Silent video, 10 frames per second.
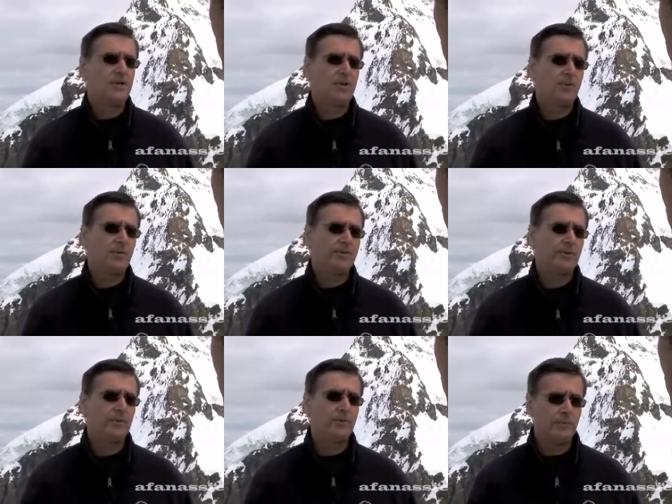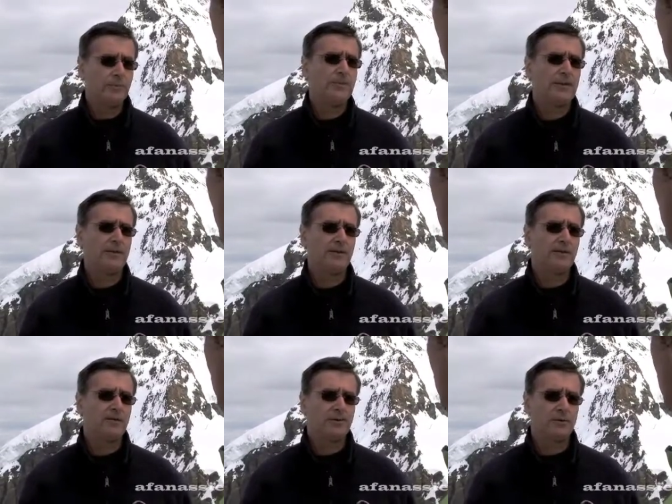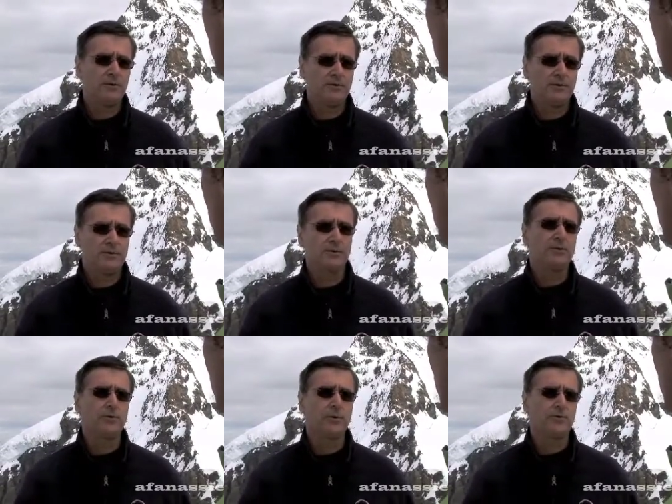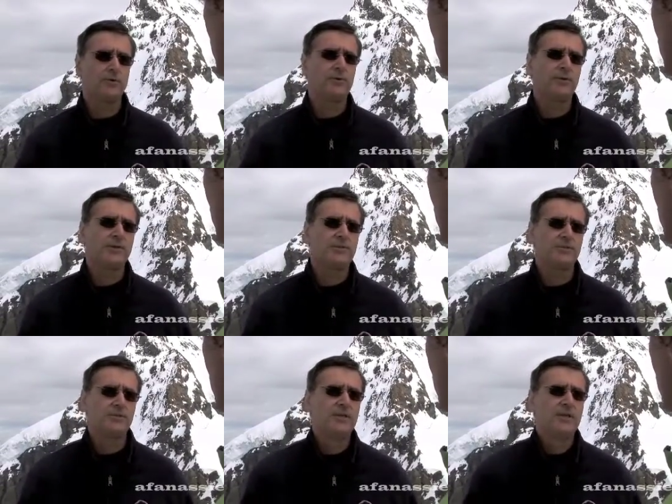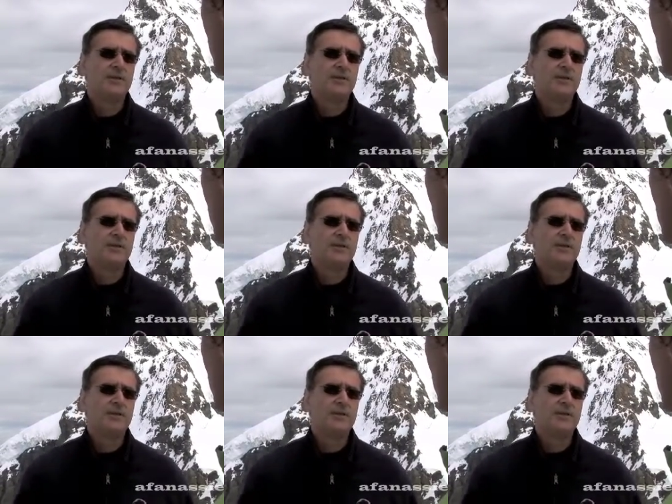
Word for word: euh, probablement plus qu'ailleurs ou que dans, de nombreuses autres régions,